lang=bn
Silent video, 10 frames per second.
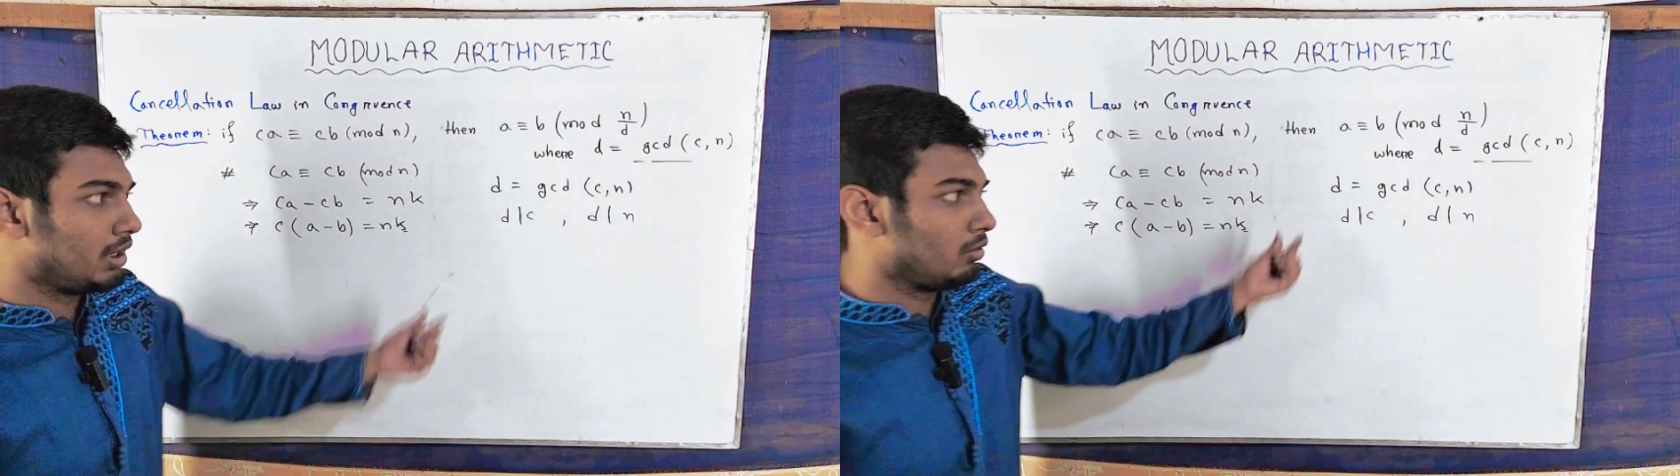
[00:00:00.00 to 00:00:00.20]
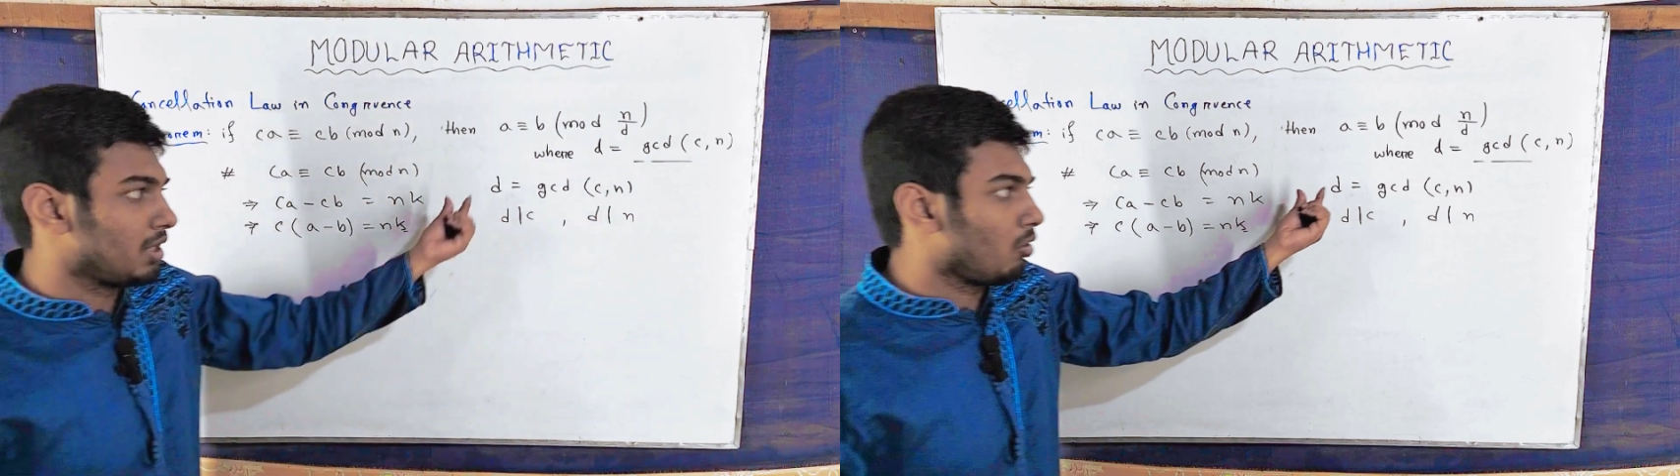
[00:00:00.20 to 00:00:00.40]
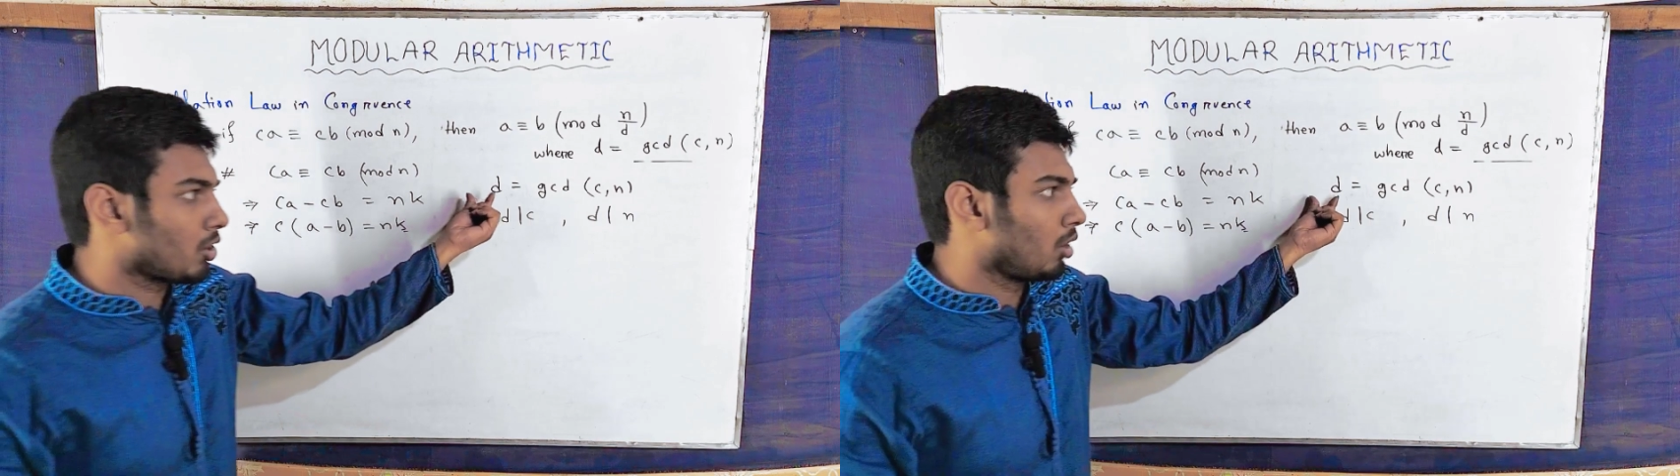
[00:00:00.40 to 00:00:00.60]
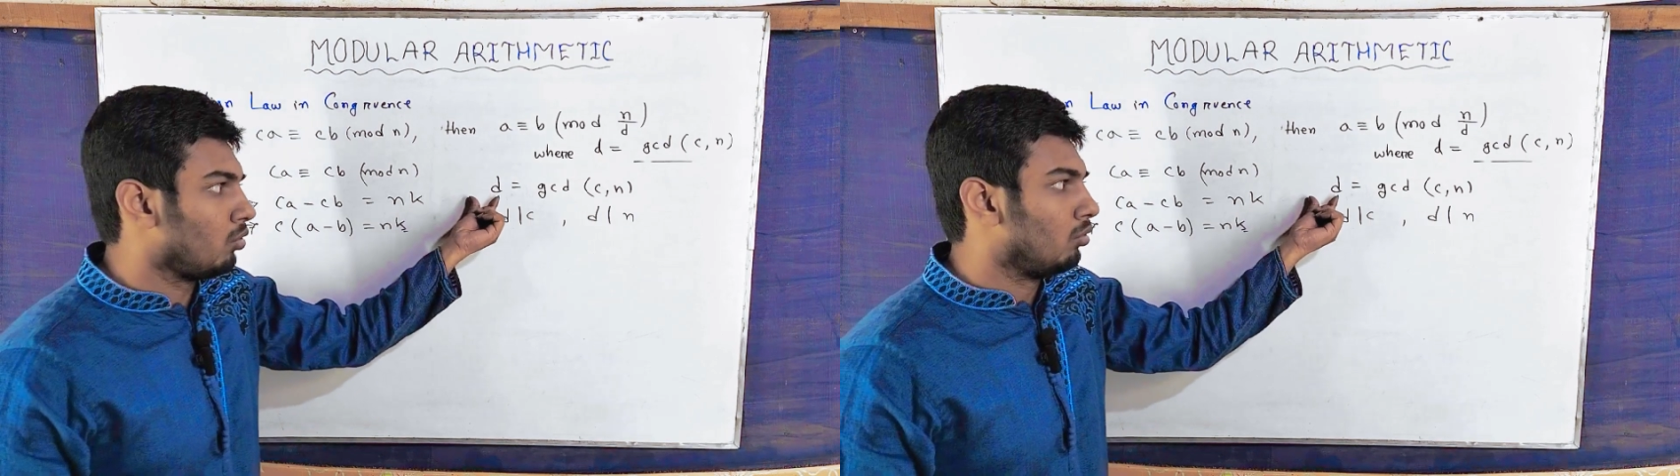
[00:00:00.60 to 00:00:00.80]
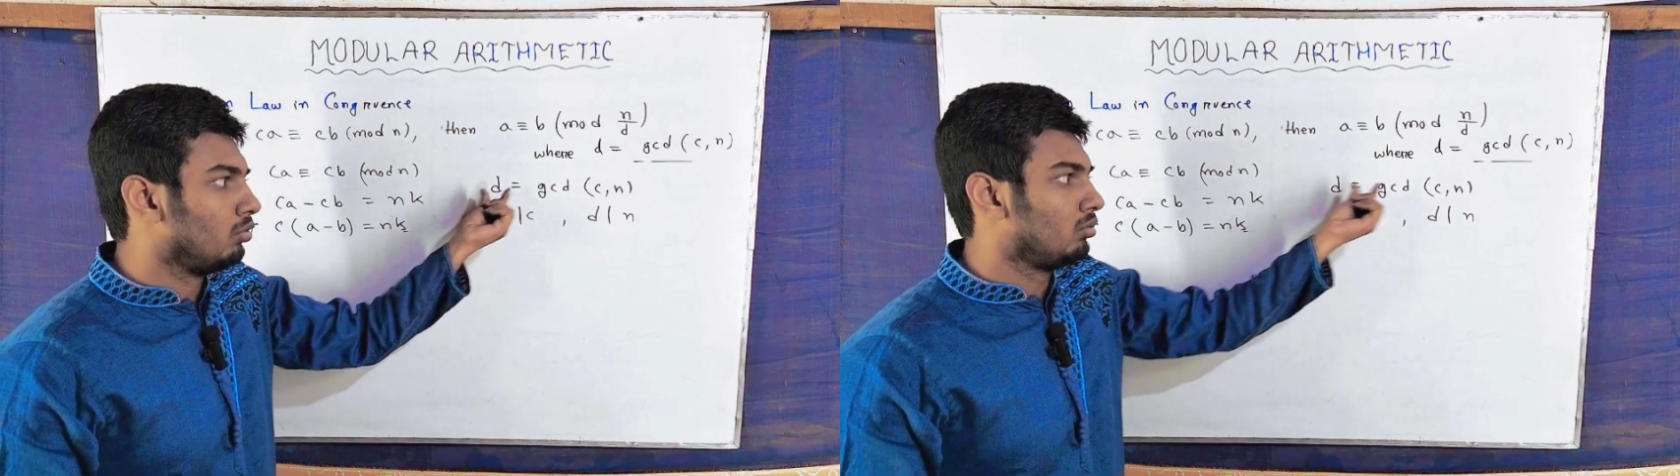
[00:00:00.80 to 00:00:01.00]
যেহেতু এটা
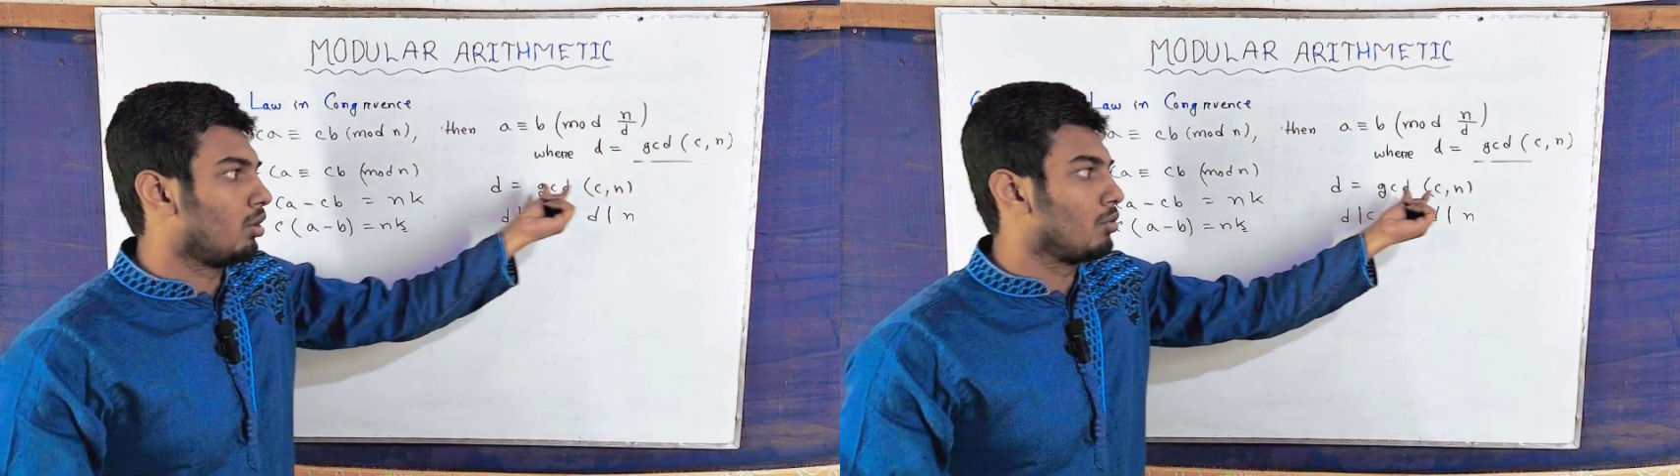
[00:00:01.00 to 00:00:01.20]
গসাগু তো